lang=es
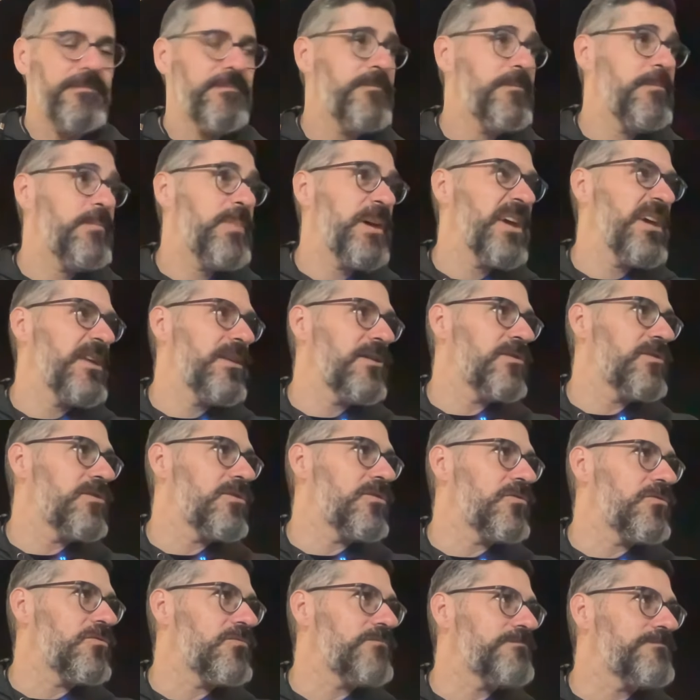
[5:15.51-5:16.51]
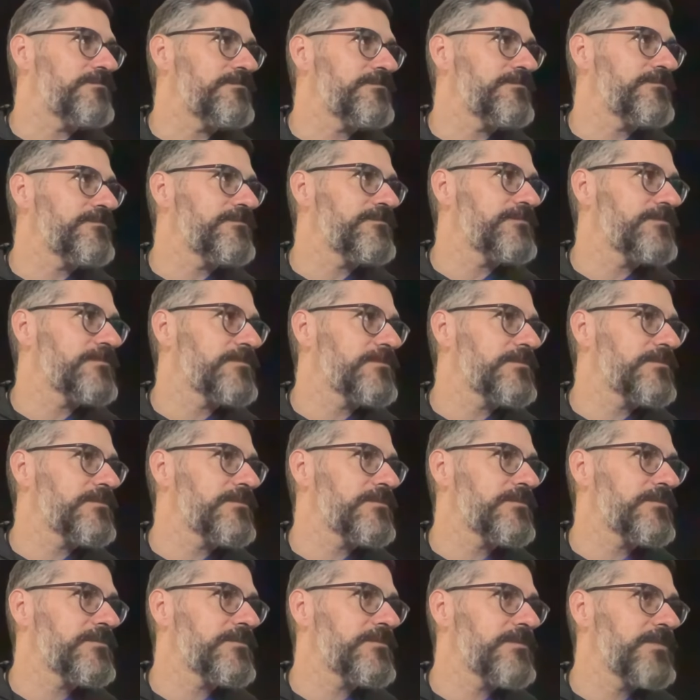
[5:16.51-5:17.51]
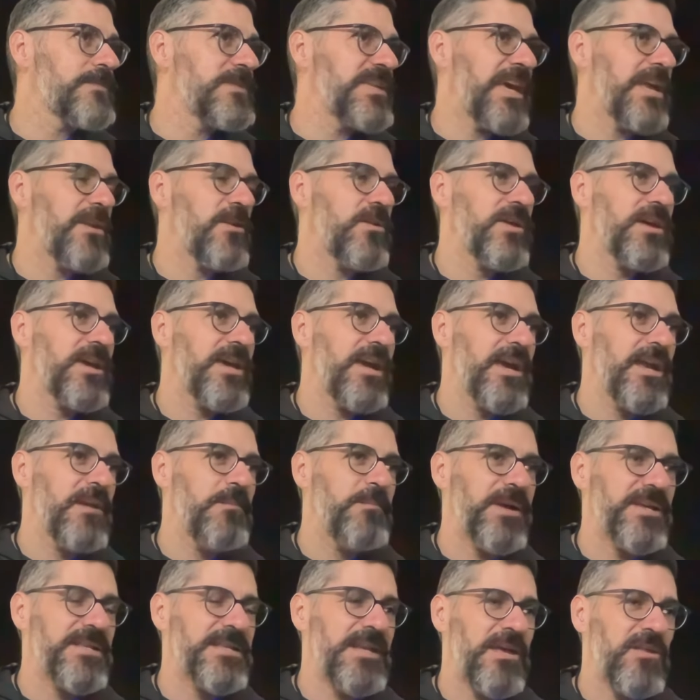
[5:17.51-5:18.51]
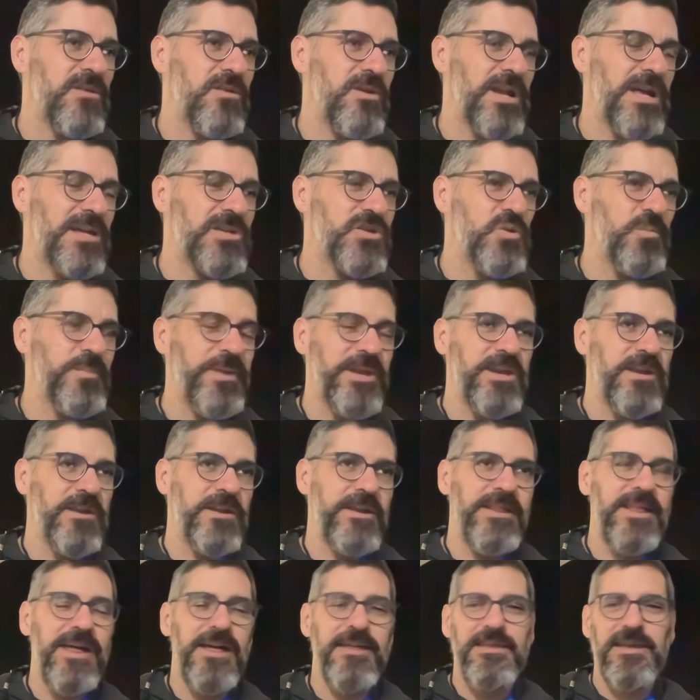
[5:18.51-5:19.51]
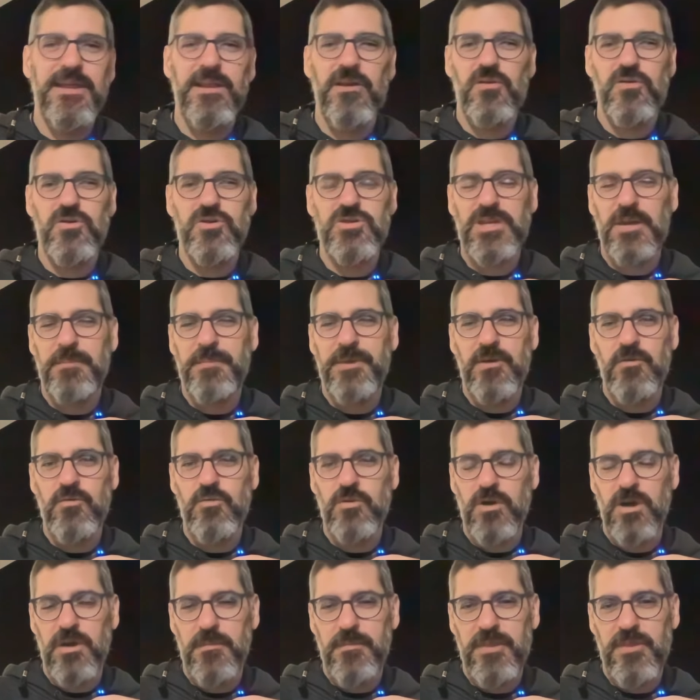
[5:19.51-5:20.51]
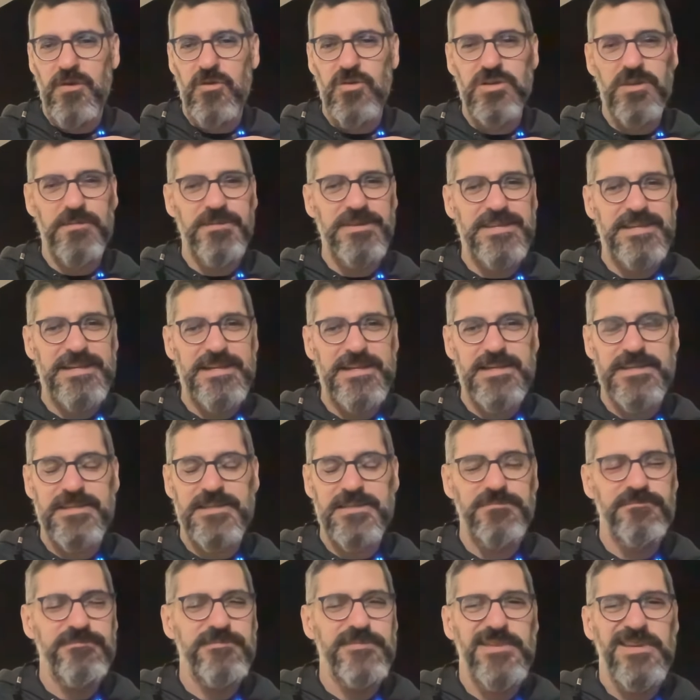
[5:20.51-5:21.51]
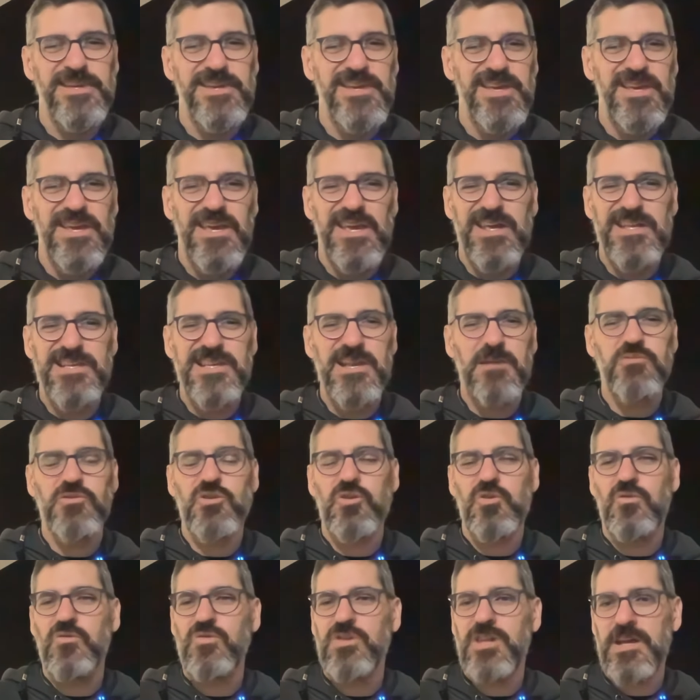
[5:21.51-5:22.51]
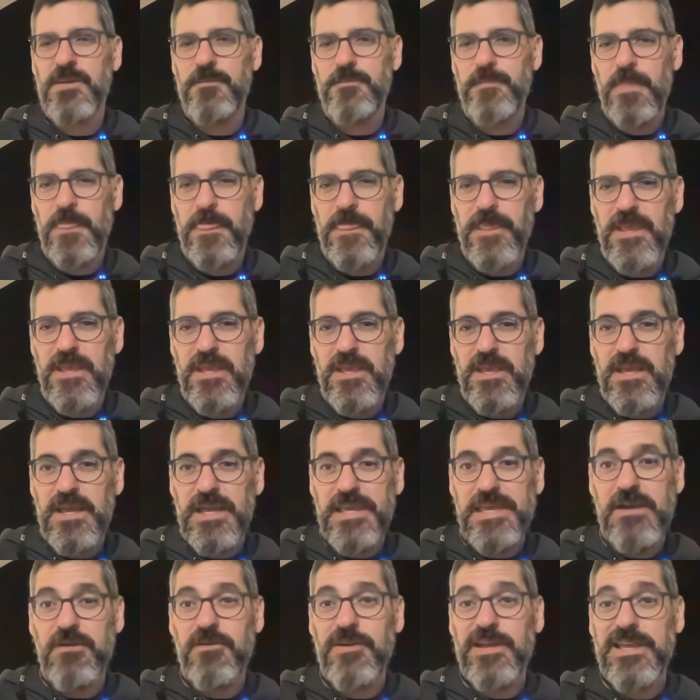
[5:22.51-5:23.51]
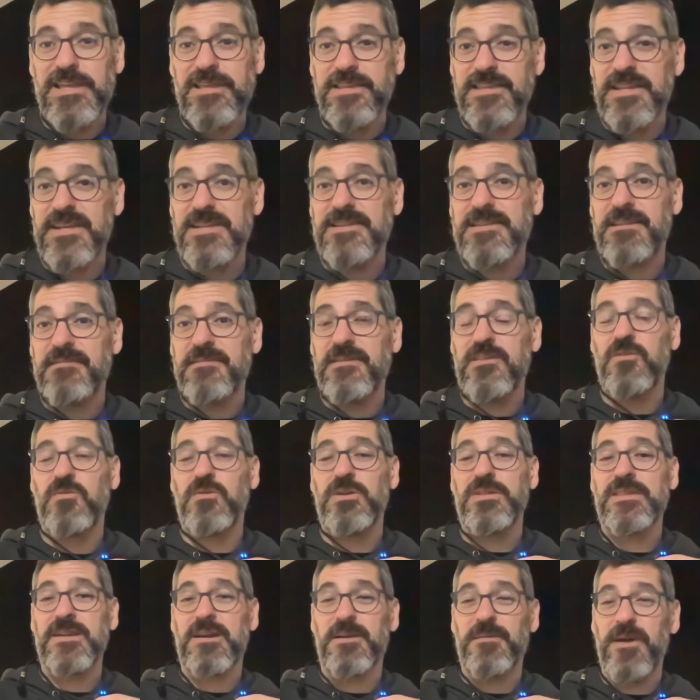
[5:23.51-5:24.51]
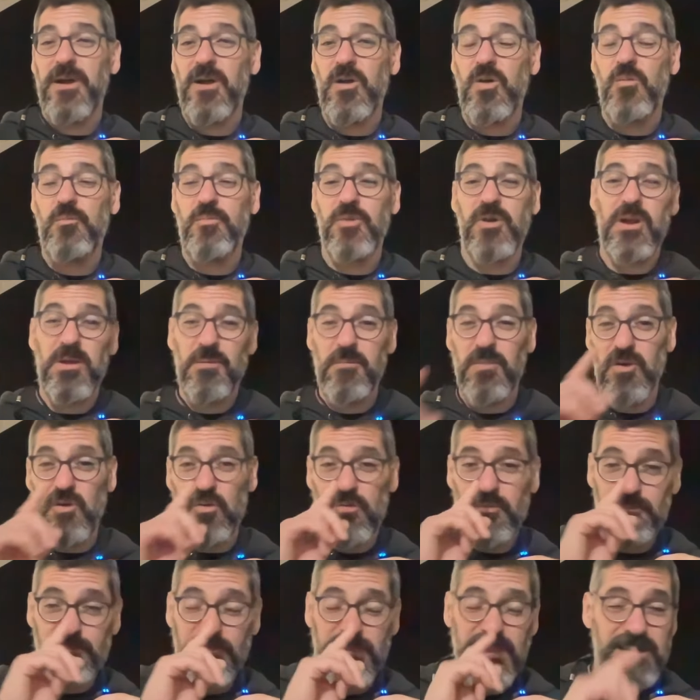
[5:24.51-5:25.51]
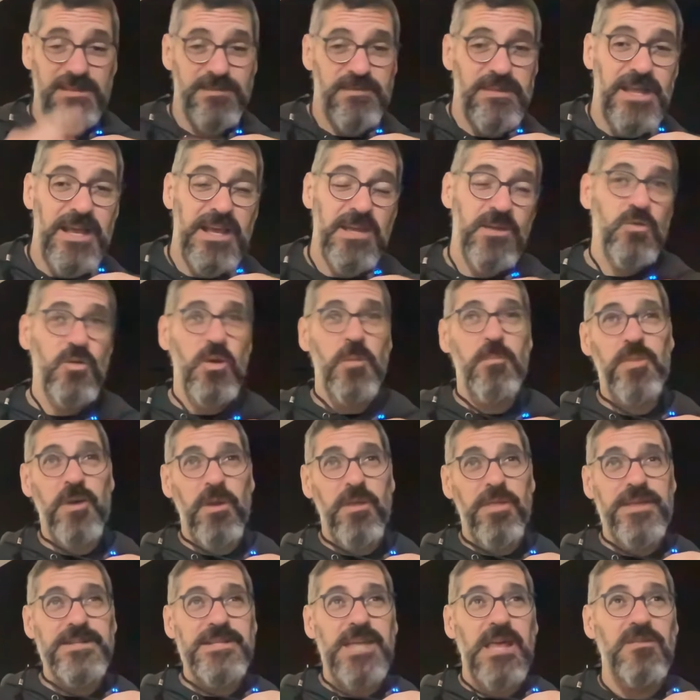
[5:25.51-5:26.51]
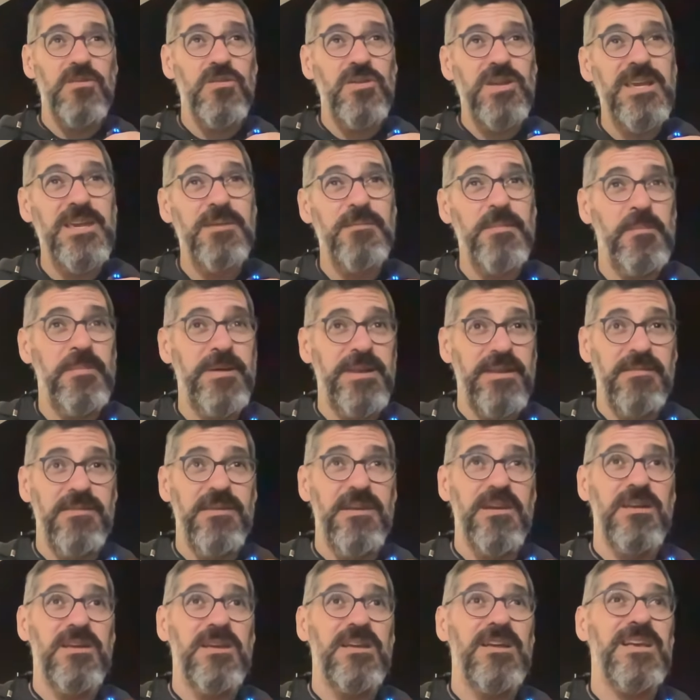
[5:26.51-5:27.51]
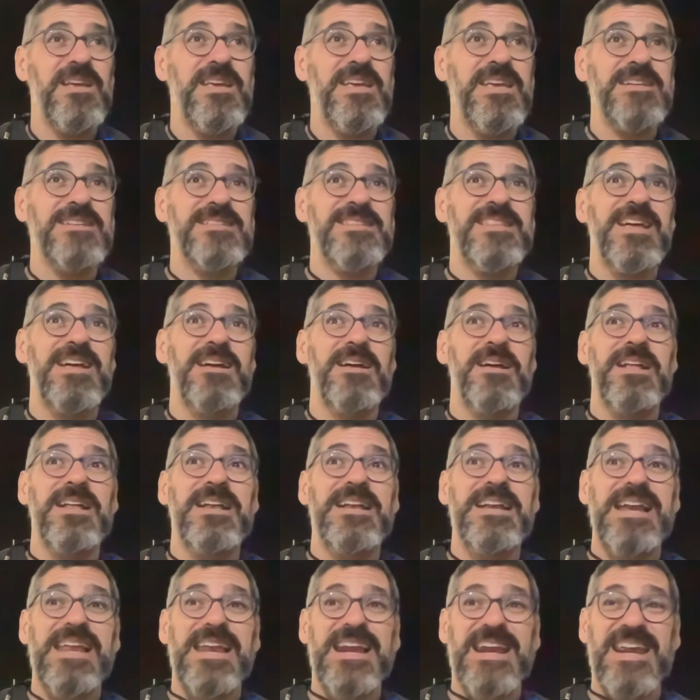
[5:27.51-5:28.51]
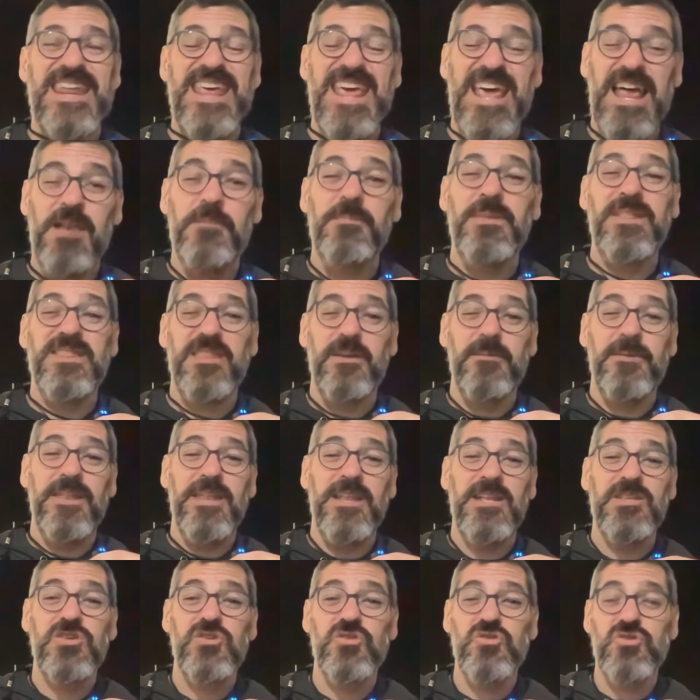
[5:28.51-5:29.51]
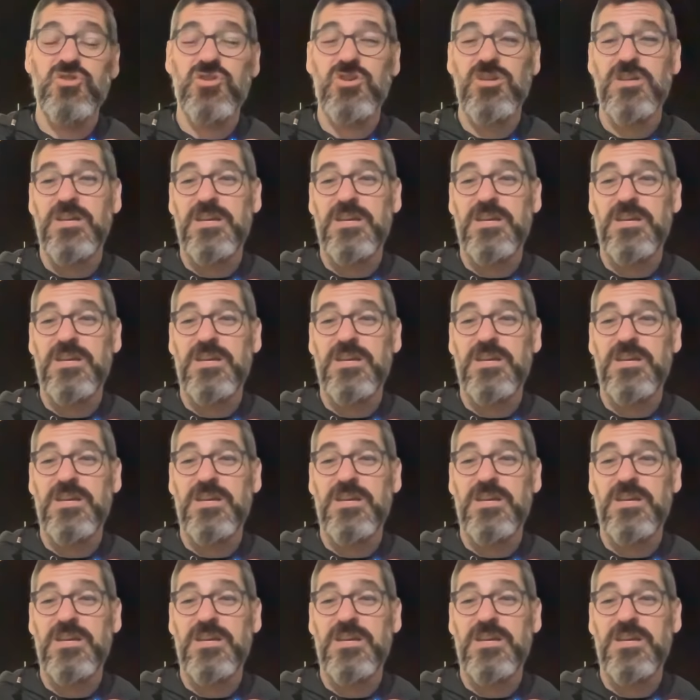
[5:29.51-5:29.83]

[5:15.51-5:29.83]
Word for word: pero ya lo dije en el pasado, la superioridad de los M1, M2, M3 es absoluta. Y aunque Intel está haciendo buen trabajo, por ejemplo, hay unos procesadores que me parecen que están realmente bien hechos,